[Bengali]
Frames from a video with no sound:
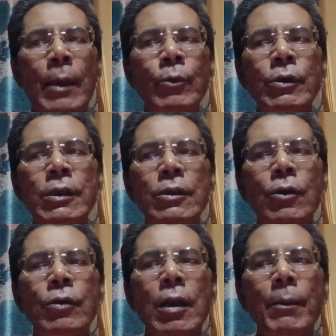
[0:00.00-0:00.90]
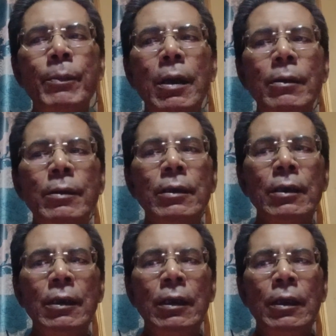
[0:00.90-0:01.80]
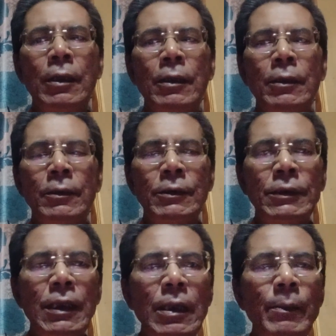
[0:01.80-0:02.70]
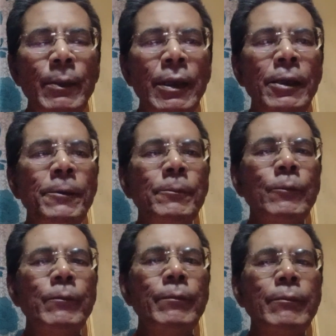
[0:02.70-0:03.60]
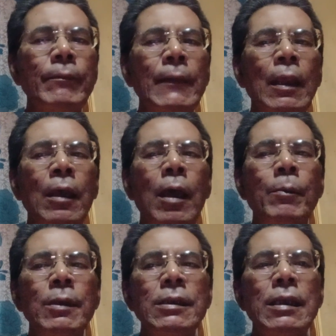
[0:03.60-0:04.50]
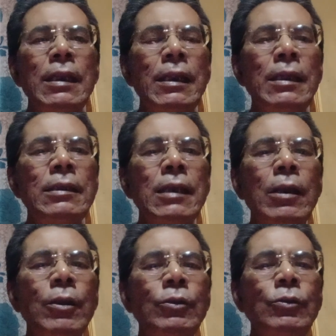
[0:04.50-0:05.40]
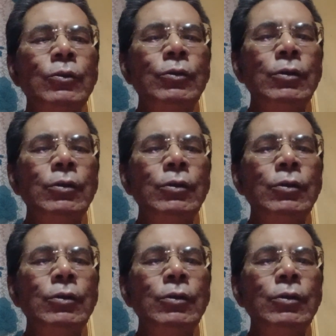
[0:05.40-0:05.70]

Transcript: এমনকি যখন আপনার ছেলে মেয়ে আপনার ছেলে যার হয়তো